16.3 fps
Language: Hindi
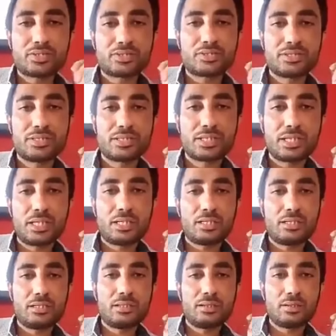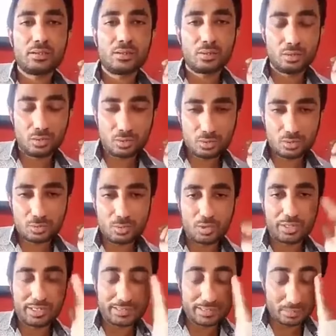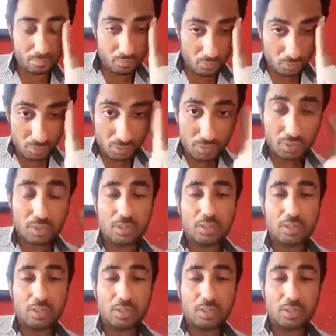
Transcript: सत और गुड मॉर्निंग सबको